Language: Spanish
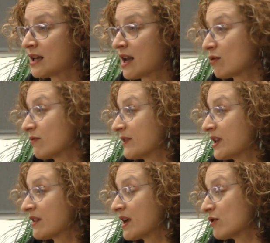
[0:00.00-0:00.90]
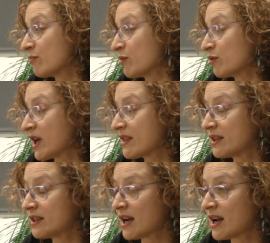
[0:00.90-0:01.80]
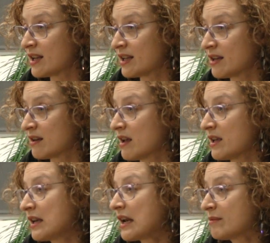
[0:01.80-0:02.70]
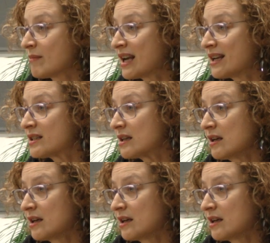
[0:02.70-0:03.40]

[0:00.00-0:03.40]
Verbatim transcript: En la conferencia yo me voy a centrar en animales,